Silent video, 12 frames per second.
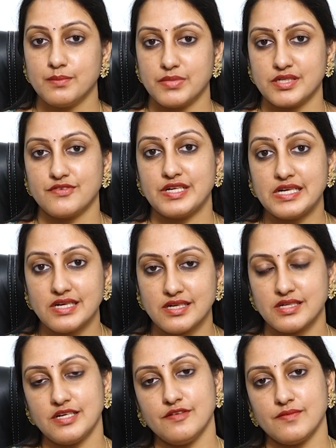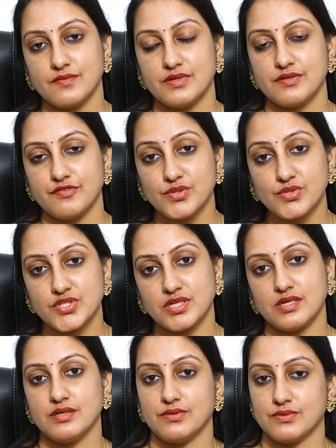బట్ వీళ్ళకి
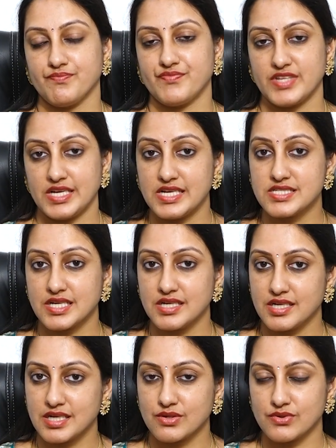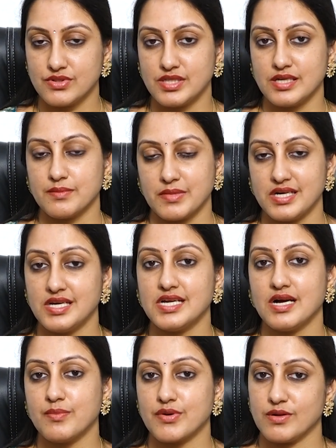ఫ్యూచర్లో ఏజ్ అయ్యే కొద్దీ మళ్ళీ
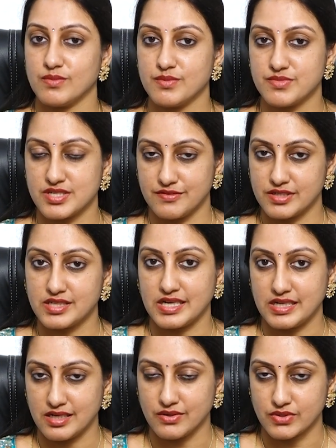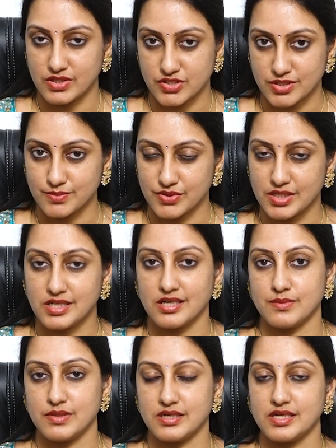ఆ ప్రాబ్లమ్స్ రివర్ట్ అయ్యే అవకాశం ఉంది
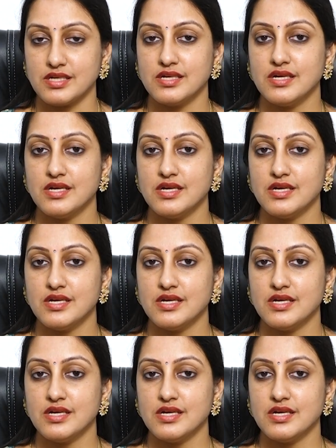కాబట్టి